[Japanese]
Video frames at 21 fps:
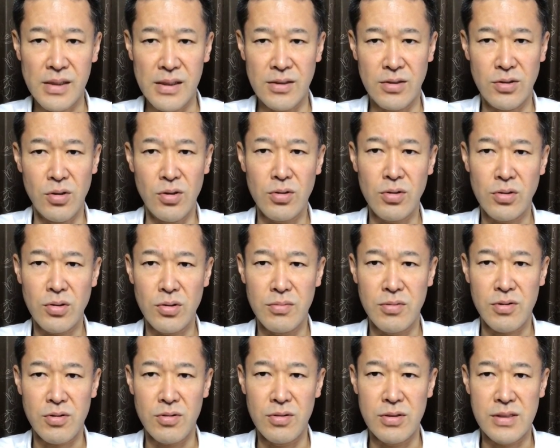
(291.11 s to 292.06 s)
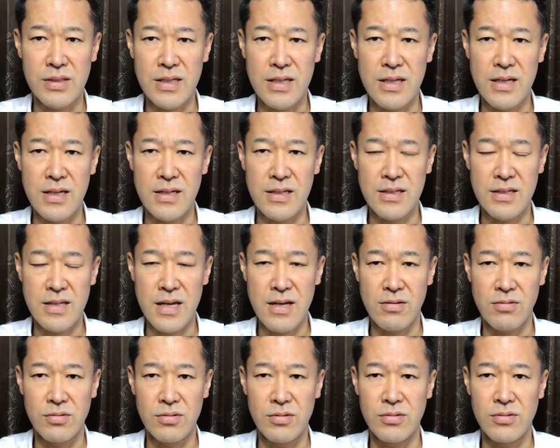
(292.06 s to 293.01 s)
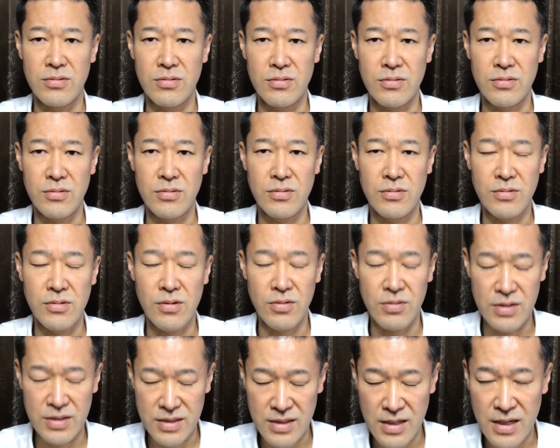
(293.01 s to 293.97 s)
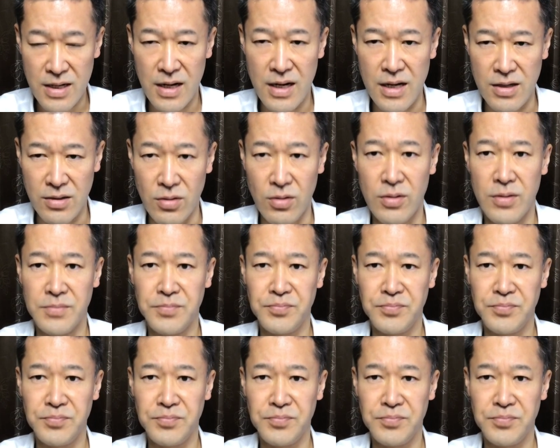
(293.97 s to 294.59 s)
そういうこともしていくようにしていかないと、